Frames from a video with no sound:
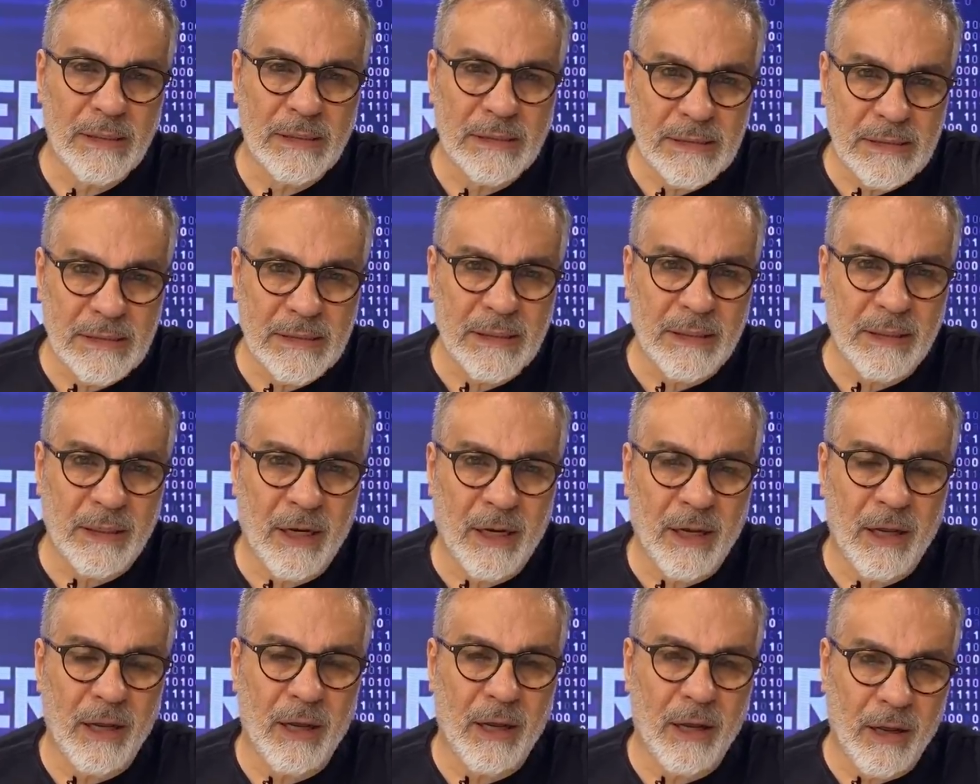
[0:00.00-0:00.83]

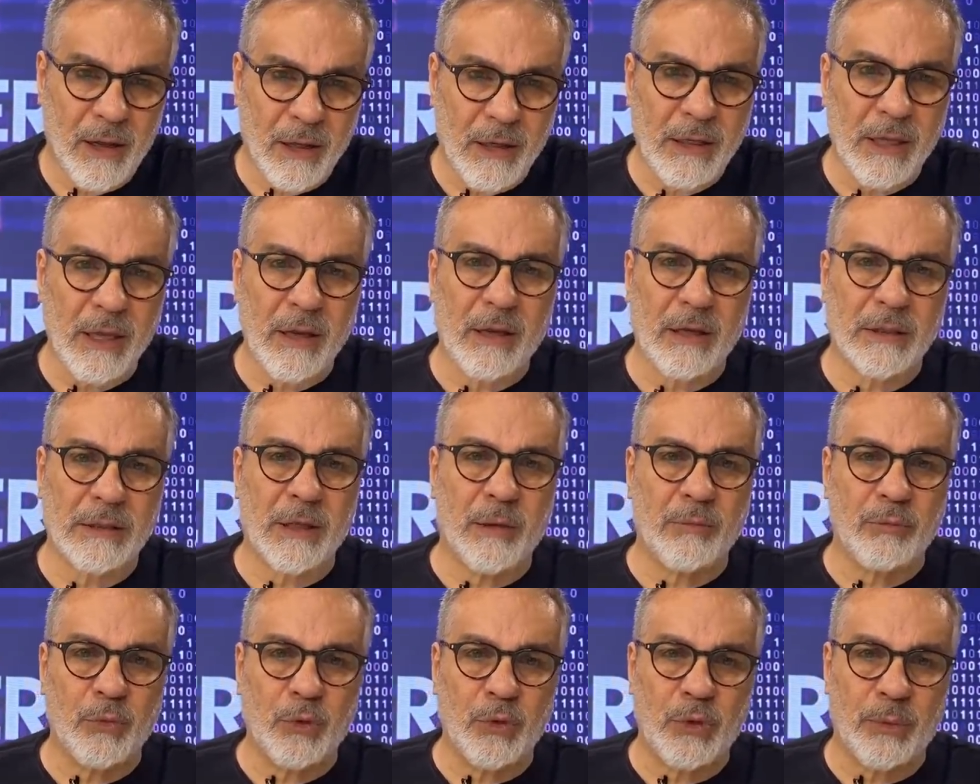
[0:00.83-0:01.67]
Zira
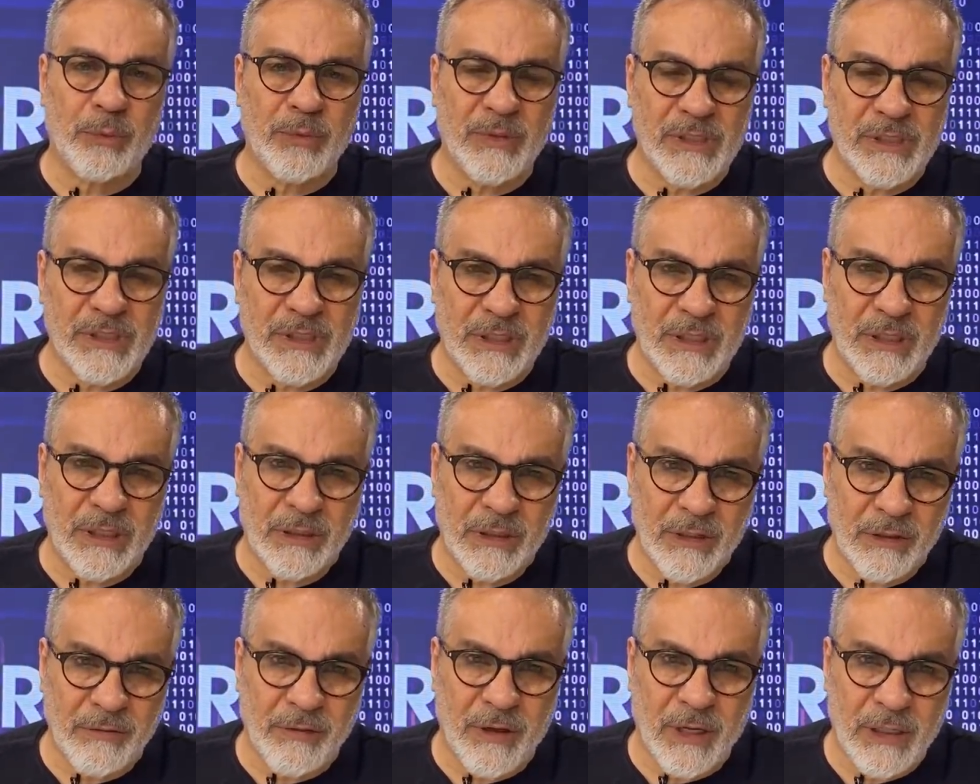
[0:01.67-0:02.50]
hakikaten burada bir
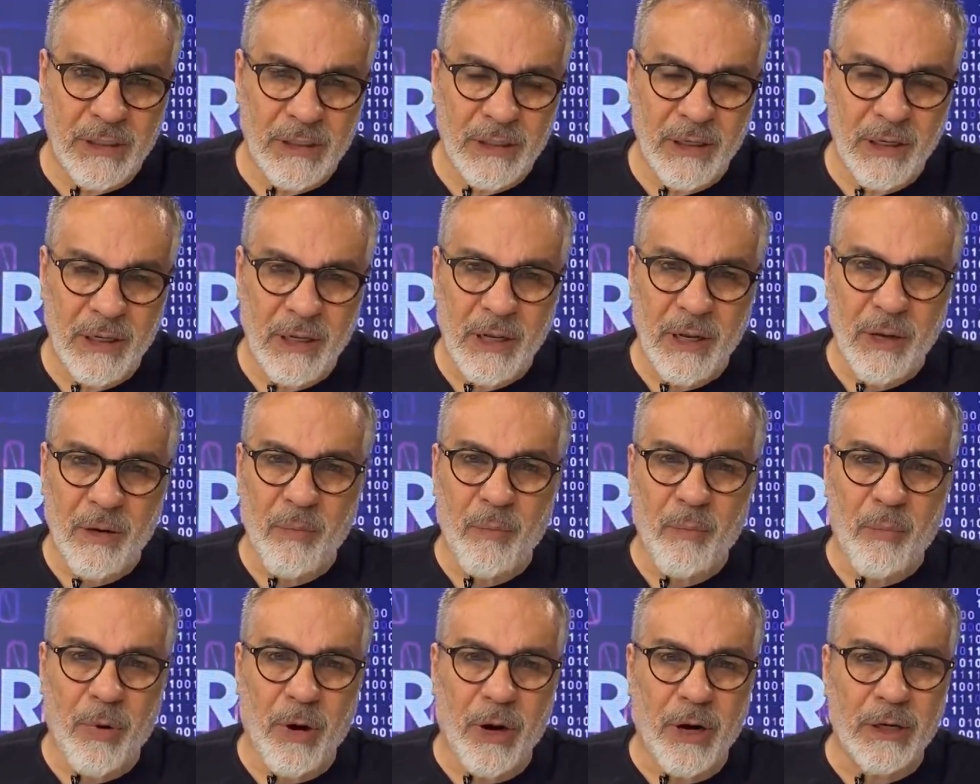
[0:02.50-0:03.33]
sıkıntı var.
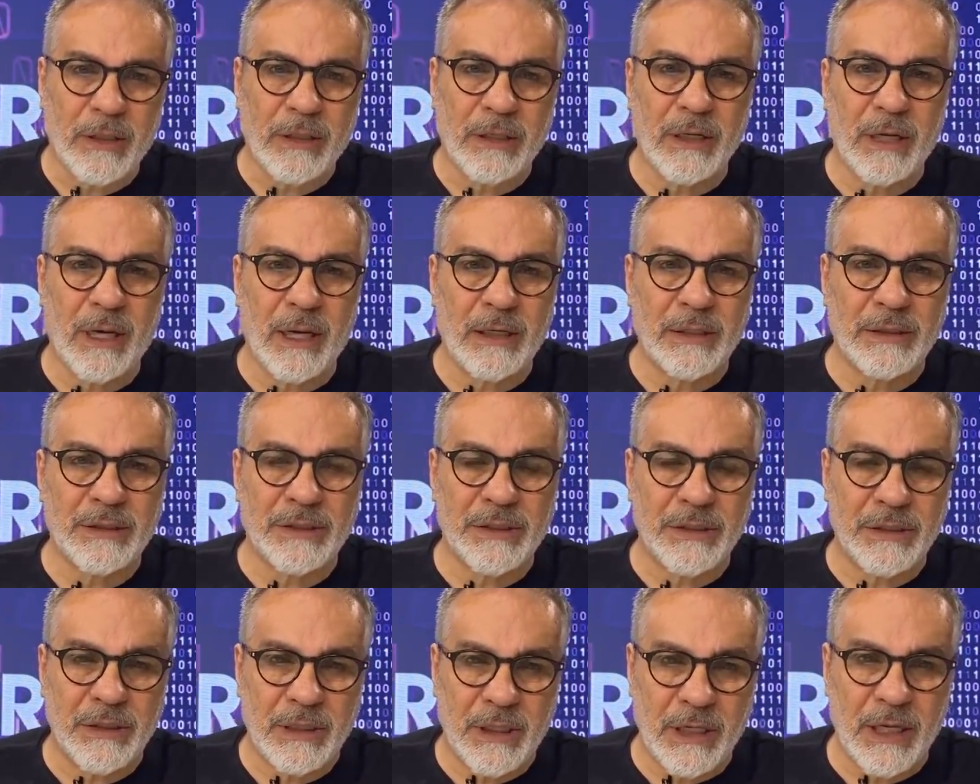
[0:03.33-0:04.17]
Partiler
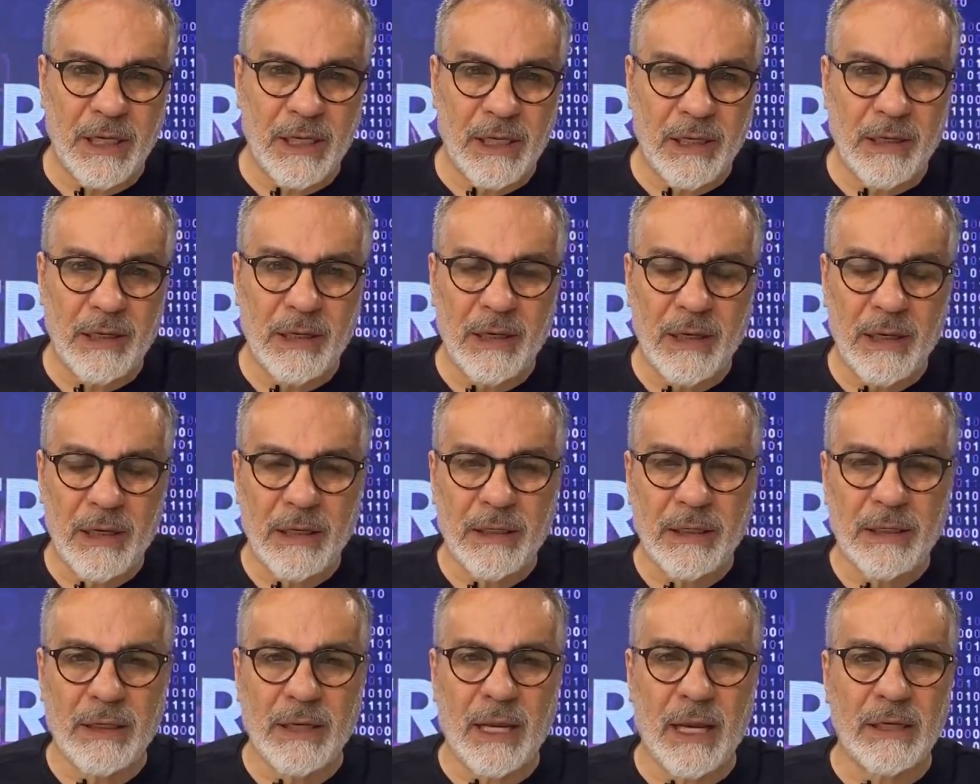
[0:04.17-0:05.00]
için değil,
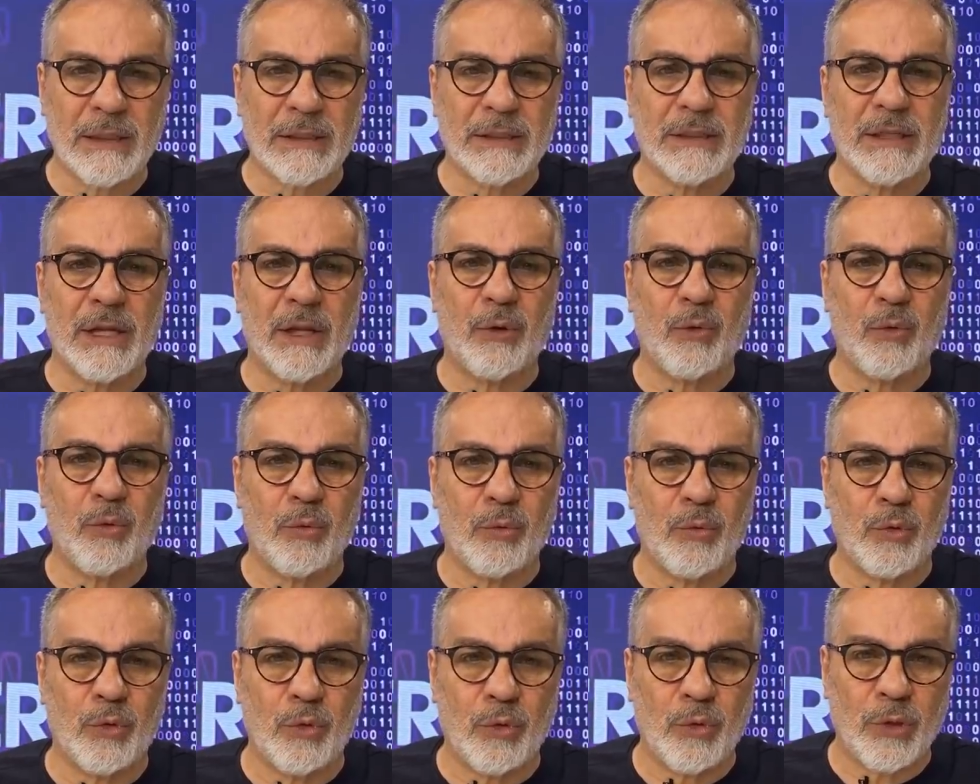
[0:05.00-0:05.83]
gençler
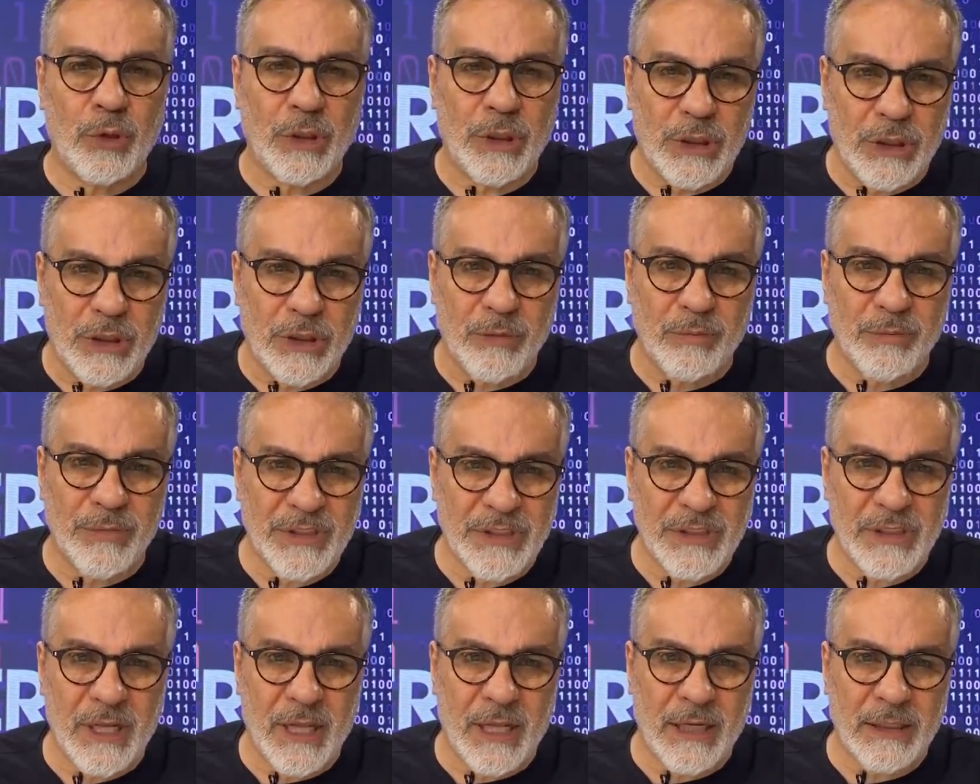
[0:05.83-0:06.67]
umudunu
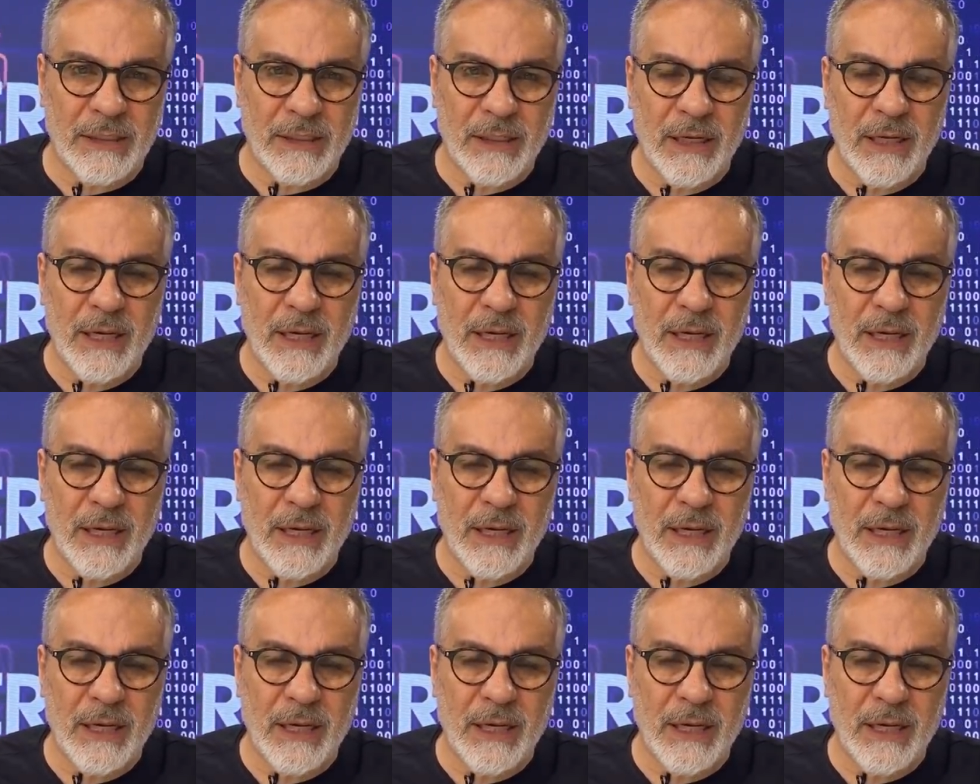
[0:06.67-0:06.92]
yitirmişler.